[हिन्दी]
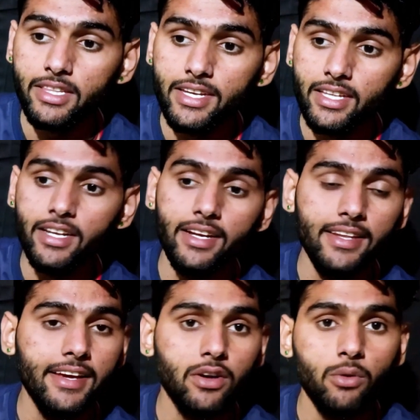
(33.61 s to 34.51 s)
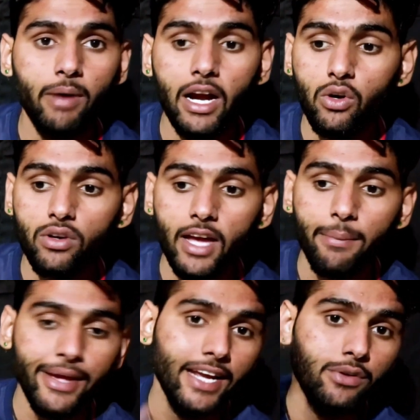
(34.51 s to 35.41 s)
बंदे की रील देख रहे हो मान लो कि
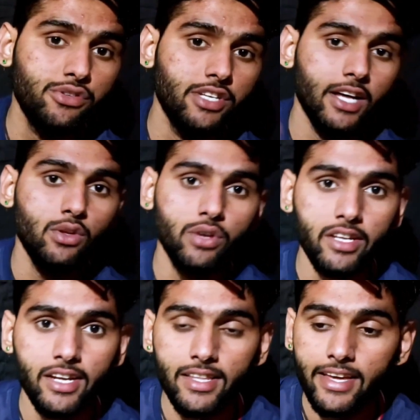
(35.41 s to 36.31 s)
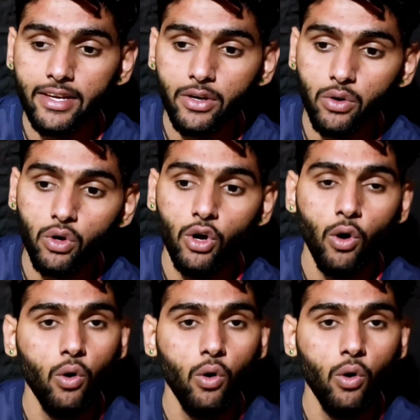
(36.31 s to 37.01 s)
आप एलिश यादव की रील देख रहे हो